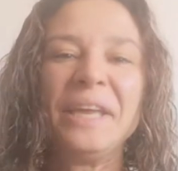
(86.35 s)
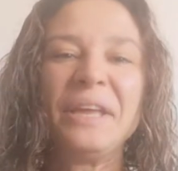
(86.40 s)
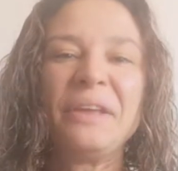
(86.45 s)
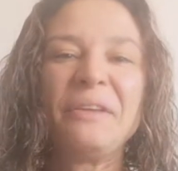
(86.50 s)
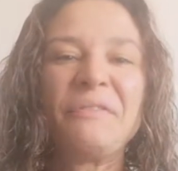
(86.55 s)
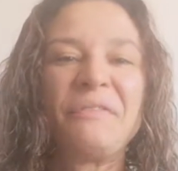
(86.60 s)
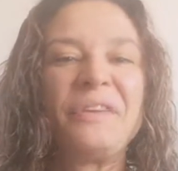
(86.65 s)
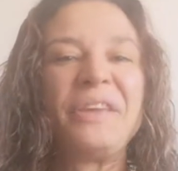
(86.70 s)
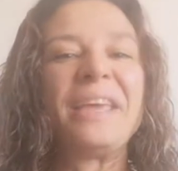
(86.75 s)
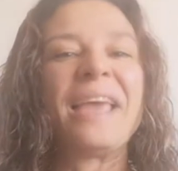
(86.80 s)

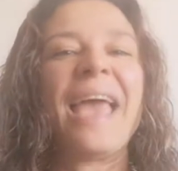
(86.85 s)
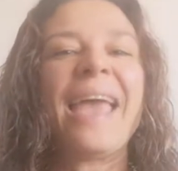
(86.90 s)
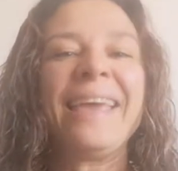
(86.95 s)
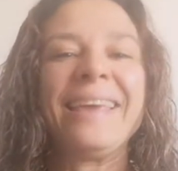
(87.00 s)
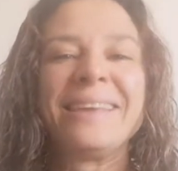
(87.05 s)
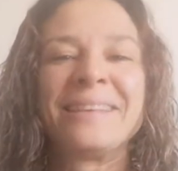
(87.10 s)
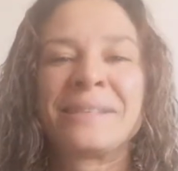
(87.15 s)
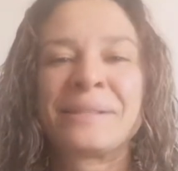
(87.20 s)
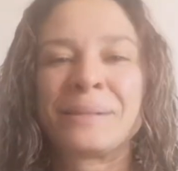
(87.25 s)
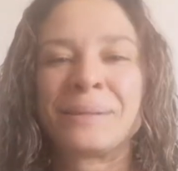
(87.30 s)
Enfim, é
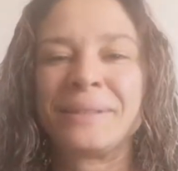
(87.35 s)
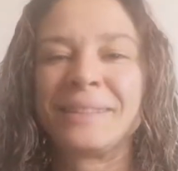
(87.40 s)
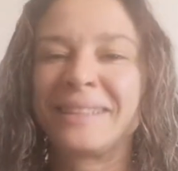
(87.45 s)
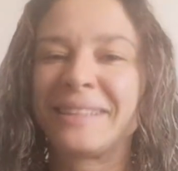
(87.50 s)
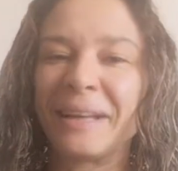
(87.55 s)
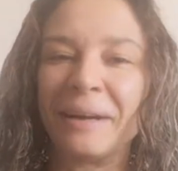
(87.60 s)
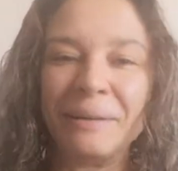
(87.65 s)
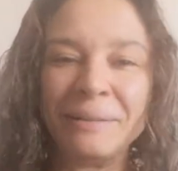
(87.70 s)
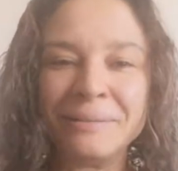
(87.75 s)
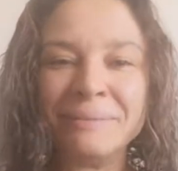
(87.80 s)
isso.
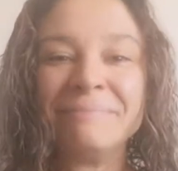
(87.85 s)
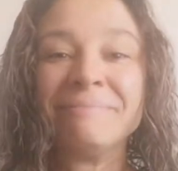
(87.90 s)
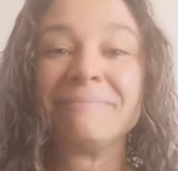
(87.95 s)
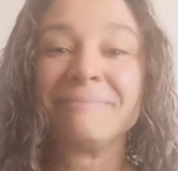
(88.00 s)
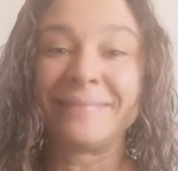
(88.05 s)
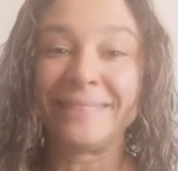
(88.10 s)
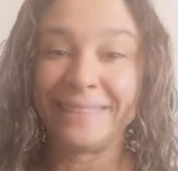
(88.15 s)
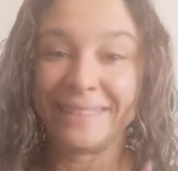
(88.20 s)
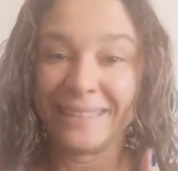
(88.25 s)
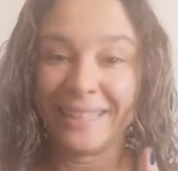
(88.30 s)
Então,
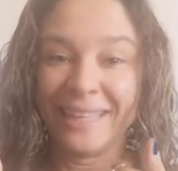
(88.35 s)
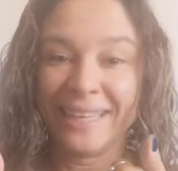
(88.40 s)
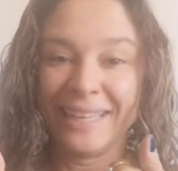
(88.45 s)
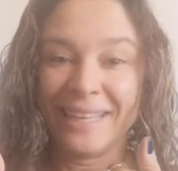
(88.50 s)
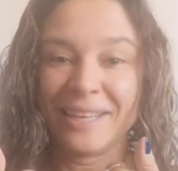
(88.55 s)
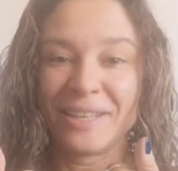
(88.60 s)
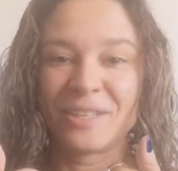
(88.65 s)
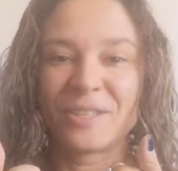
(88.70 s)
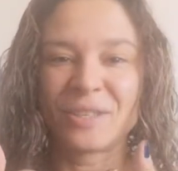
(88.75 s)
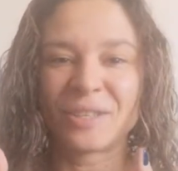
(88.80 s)

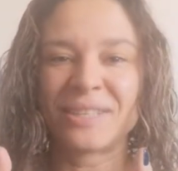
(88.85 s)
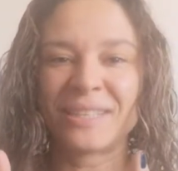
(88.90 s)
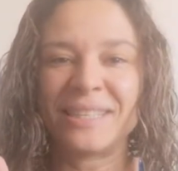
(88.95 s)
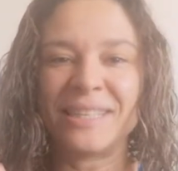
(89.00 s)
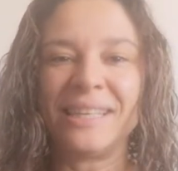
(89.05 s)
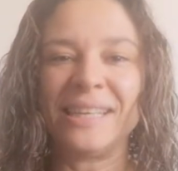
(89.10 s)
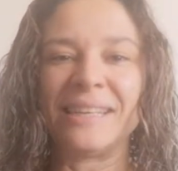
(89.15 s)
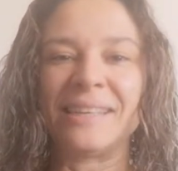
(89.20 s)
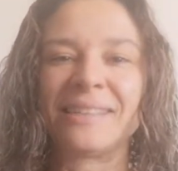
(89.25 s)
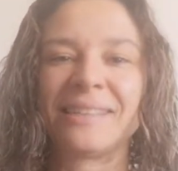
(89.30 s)

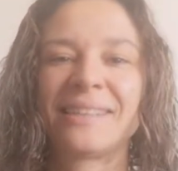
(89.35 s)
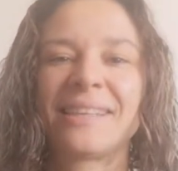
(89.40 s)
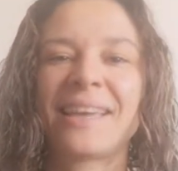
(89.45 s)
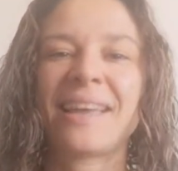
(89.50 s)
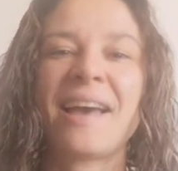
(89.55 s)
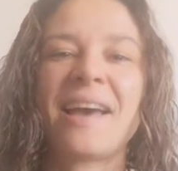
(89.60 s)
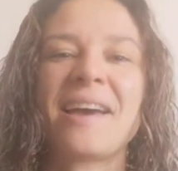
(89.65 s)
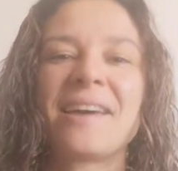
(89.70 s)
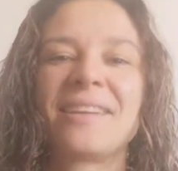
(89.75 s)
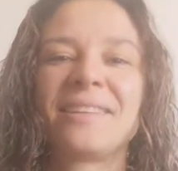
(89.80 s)
Josi,
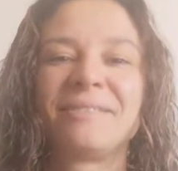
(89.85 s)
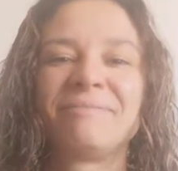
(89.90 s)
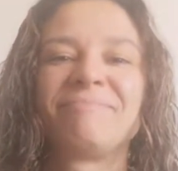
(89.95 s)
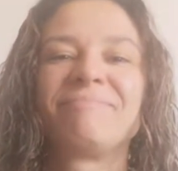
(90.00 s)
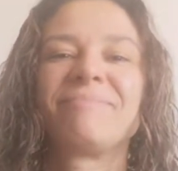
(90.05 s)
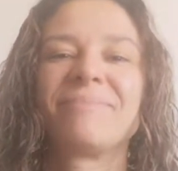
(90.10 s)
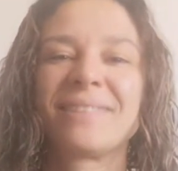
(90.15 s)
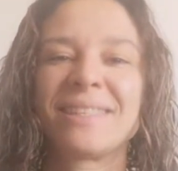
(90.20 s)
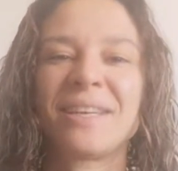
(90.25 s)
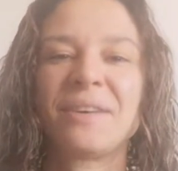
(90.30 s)
cara,
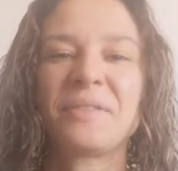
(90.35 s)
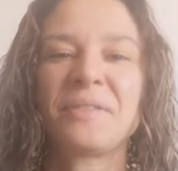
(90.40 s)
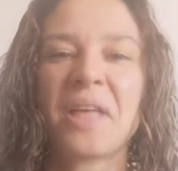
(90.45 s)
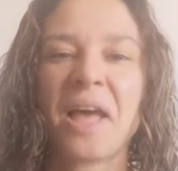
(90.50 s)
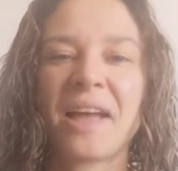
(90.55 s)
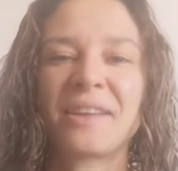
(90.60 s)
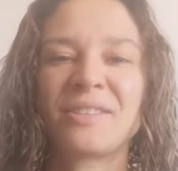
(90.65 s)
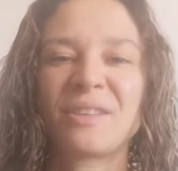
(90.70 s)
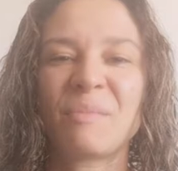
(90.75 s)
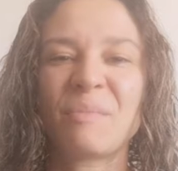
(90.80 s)

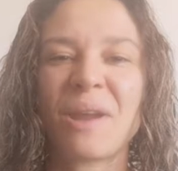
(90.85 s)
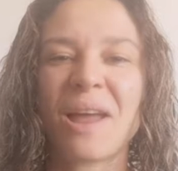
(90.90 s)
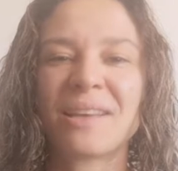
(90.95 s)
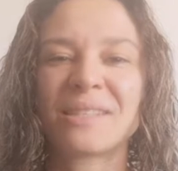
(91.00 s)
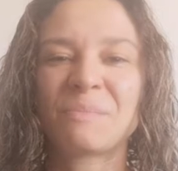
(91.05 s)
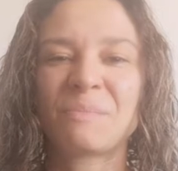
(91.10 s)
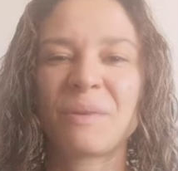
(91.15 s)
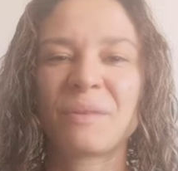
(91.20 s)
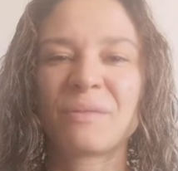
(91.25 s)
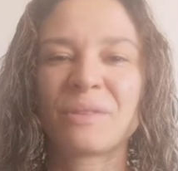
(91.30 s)
saudade,
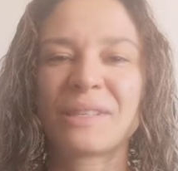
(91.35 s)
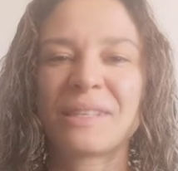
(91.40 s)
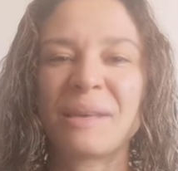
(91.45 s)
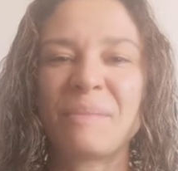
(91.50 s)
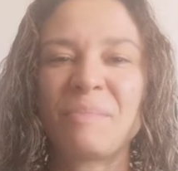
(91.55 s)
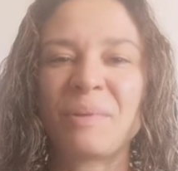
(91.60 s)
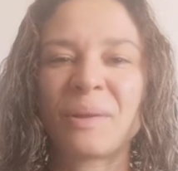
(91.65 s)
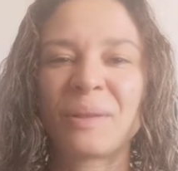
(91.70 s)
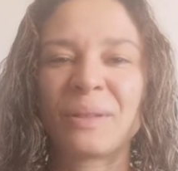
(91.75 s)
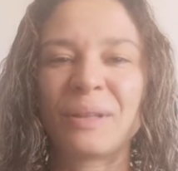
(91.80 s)
abraço para você
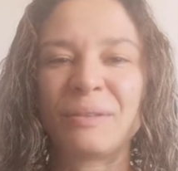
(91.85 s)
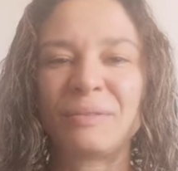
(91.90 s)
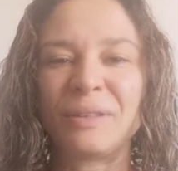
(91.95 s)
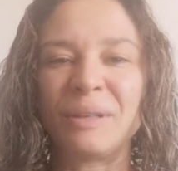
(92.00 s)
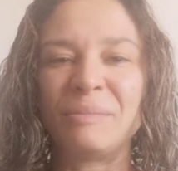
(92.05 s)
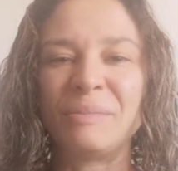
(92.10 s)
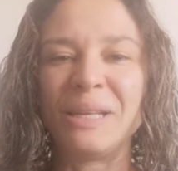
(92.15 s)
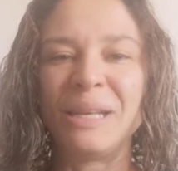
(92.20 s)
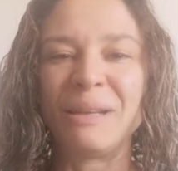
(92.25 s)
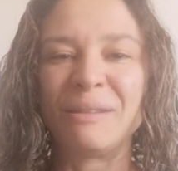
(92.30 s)
e para toda a
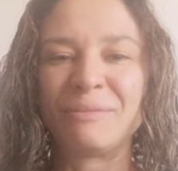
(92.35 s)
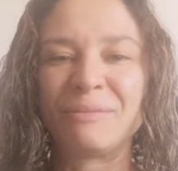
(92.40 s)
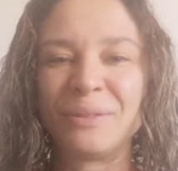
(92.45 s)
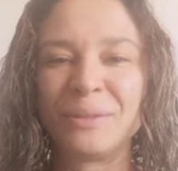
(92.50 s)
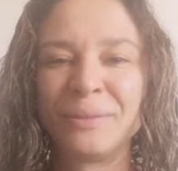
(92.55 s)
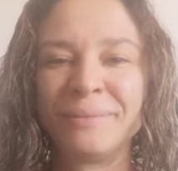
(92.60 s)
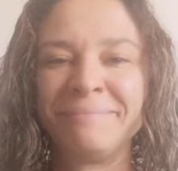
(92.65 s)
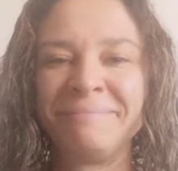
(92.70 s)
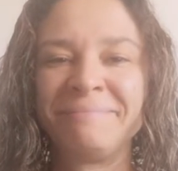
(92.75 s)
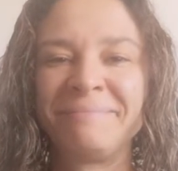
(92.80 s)
família,
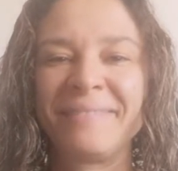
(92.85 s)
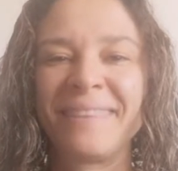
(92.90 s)
viu?